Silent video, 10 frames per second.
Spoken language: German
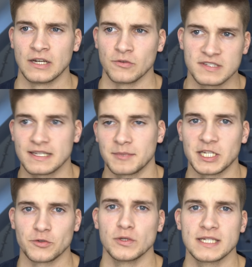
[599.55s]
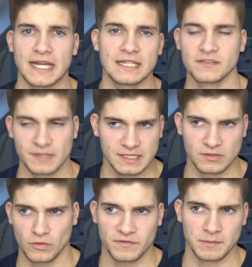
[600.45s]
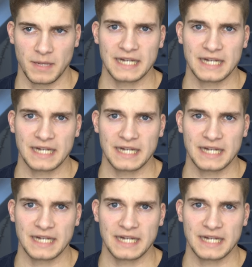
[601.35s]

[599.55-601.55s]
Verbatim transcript: und sich aber natürlich alles, was es so auf dem